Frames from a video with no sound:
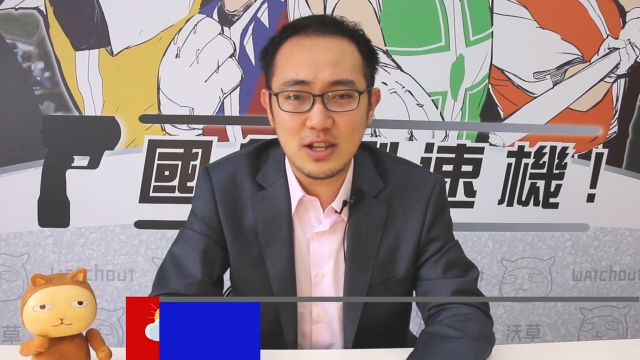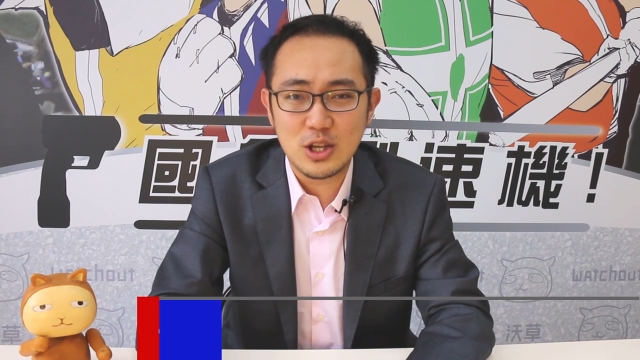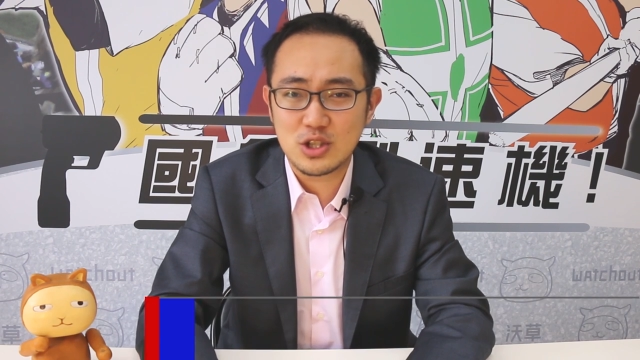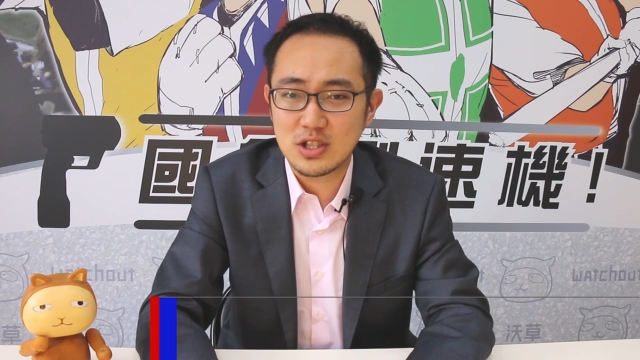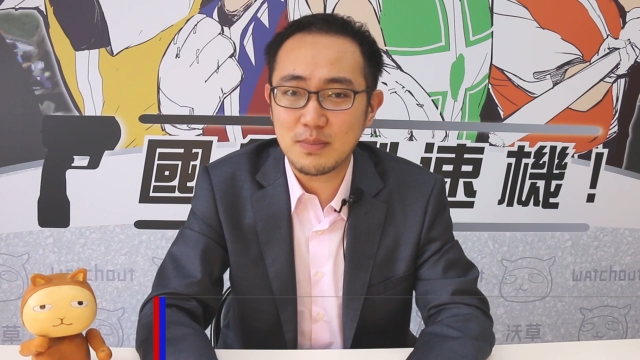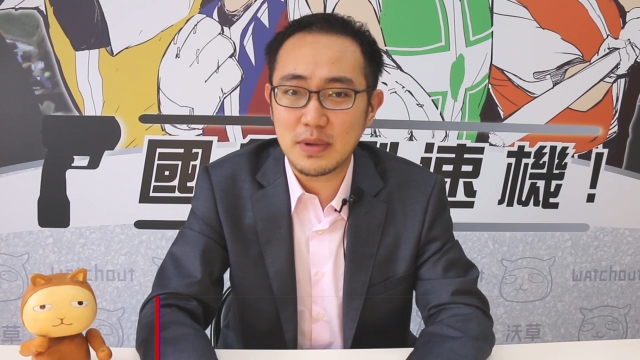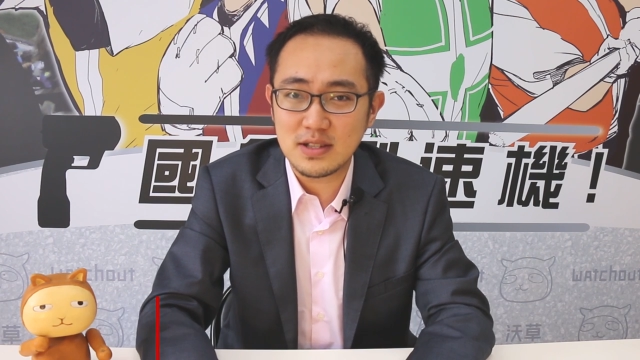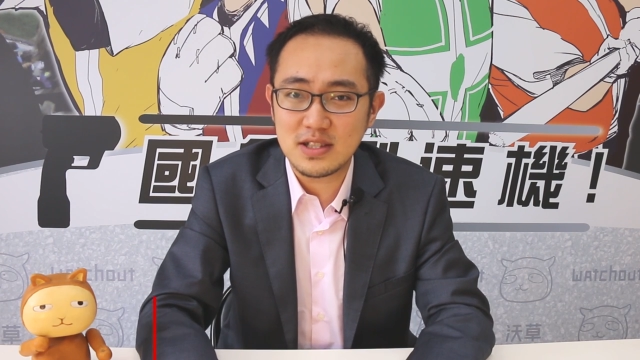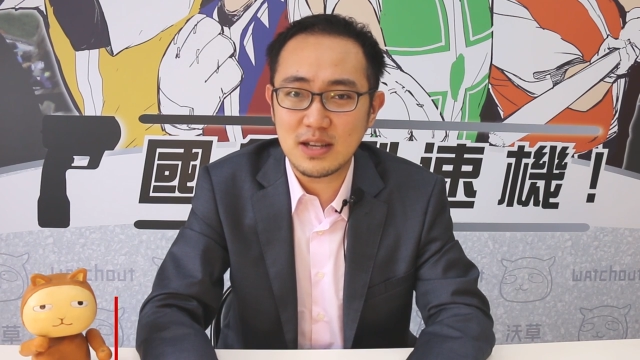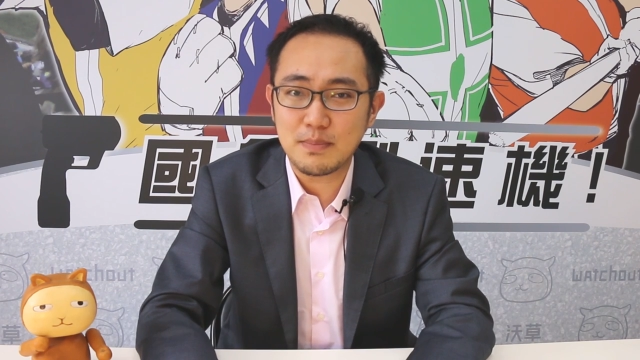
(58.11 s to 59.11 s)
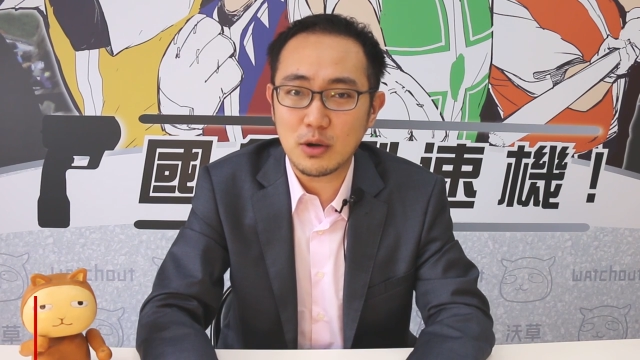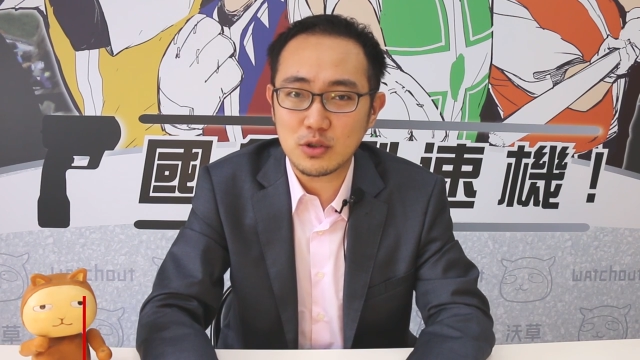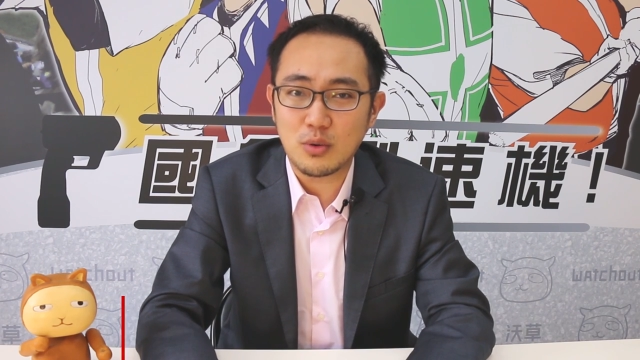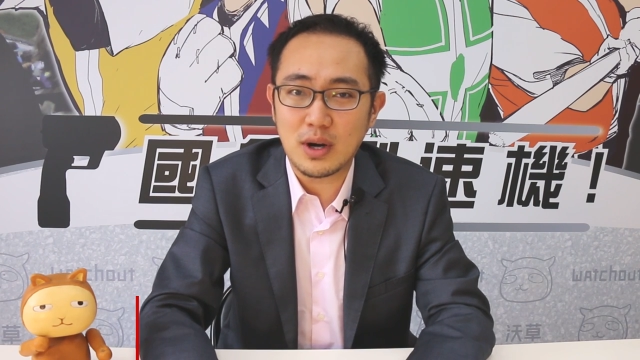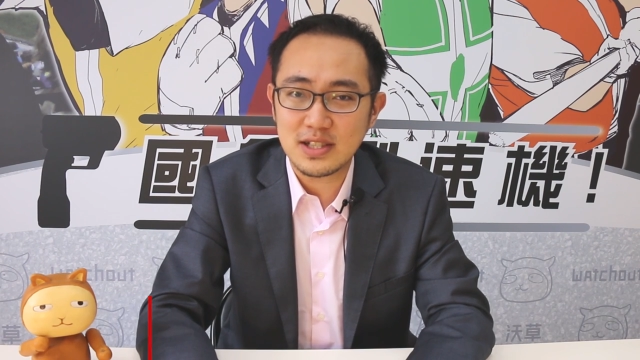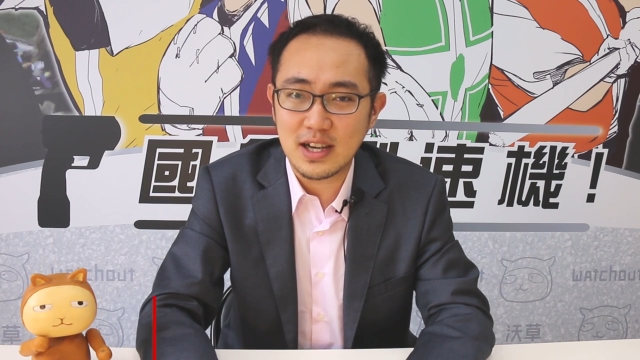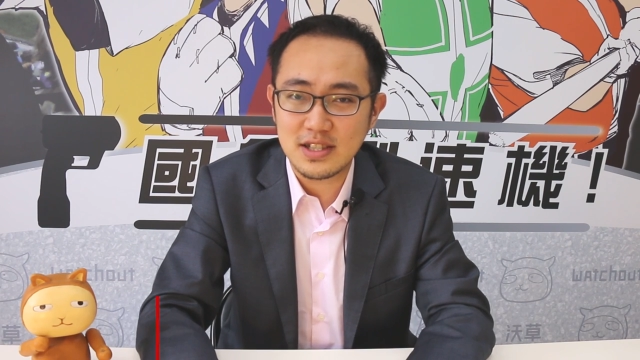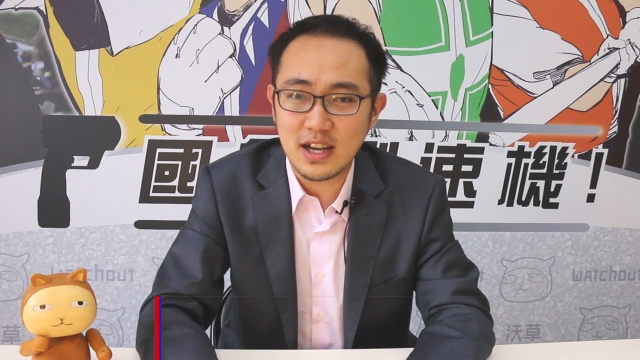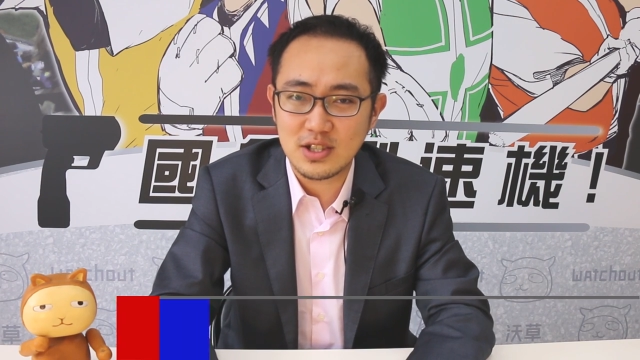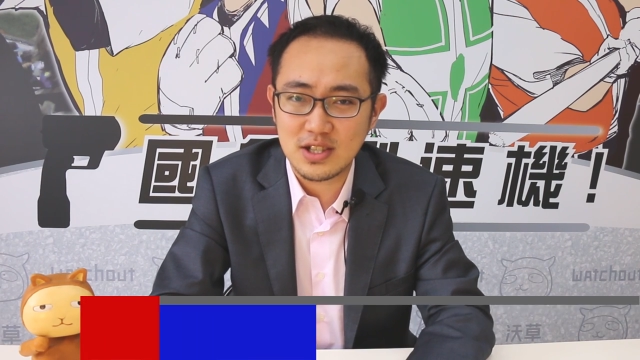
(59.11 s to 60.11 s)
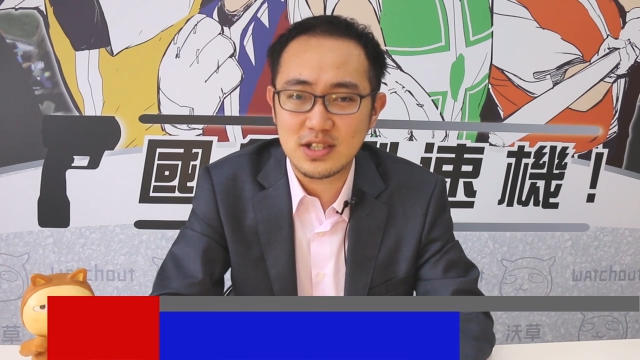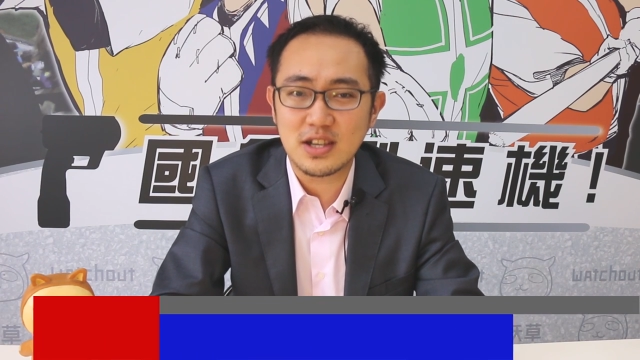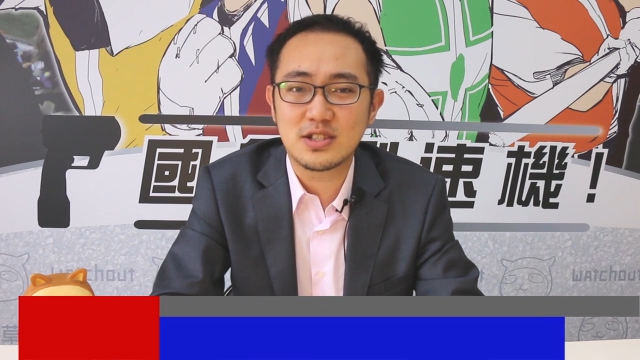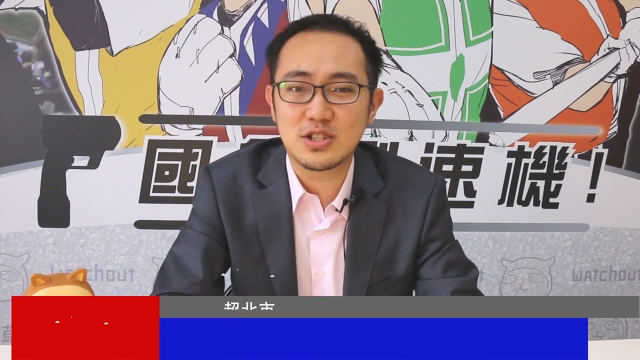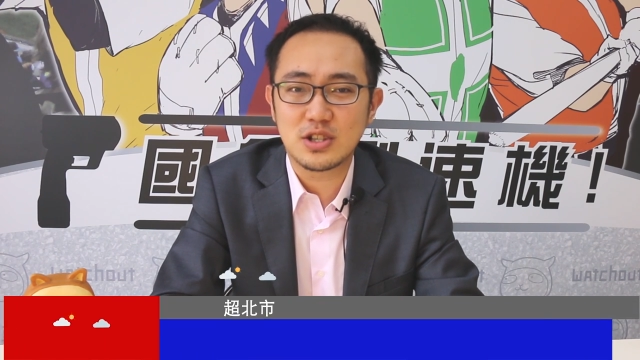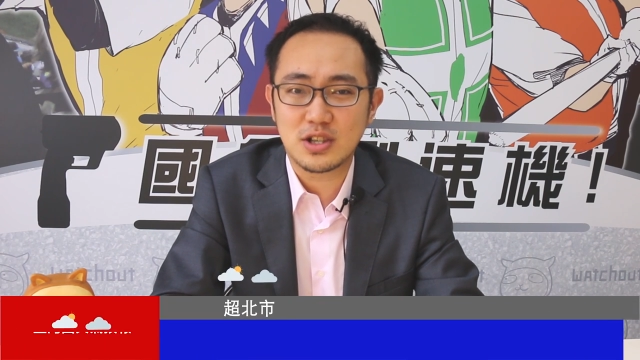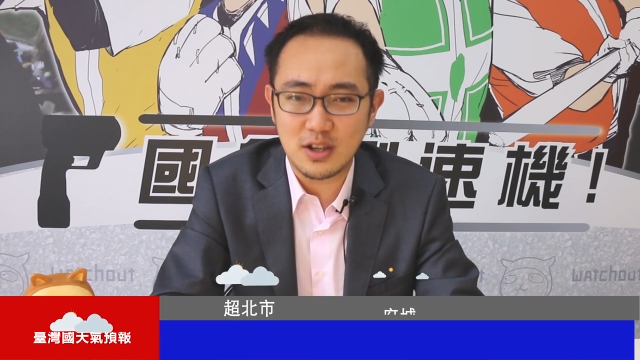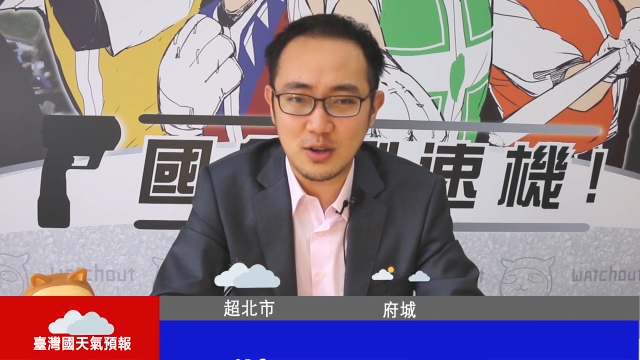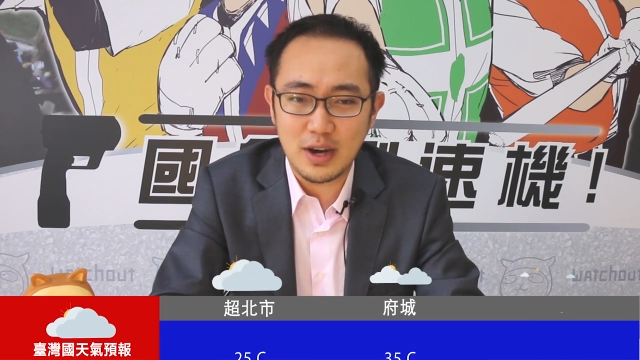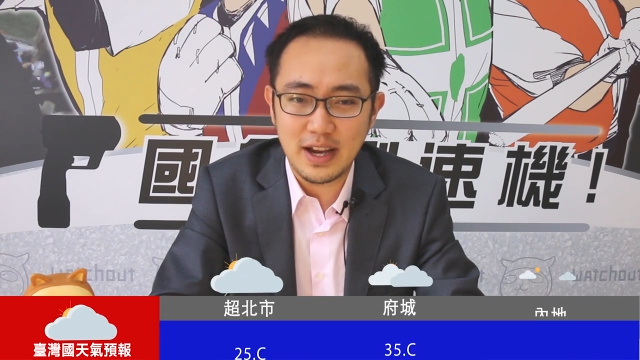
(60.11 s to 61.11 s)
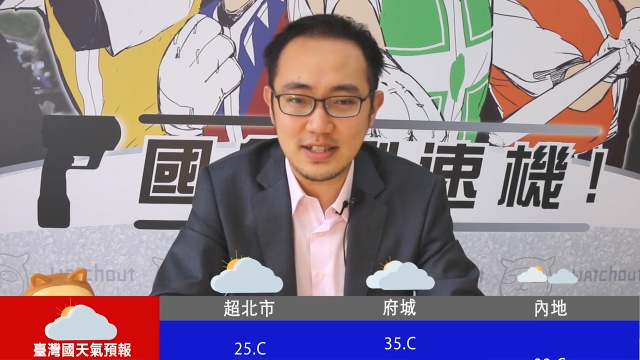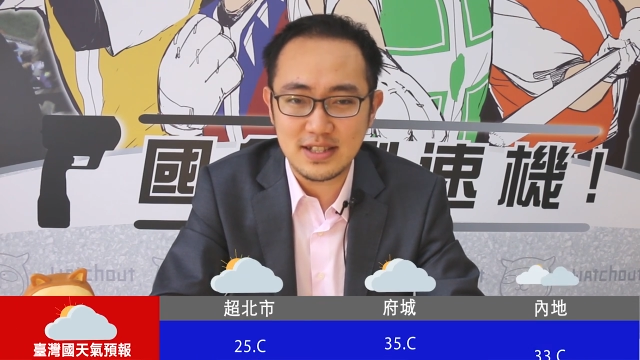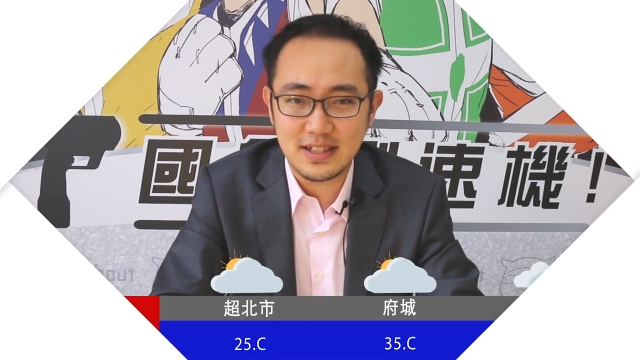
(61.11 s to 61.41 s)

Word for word: 使得本季的爆头王奖项竞争是格外激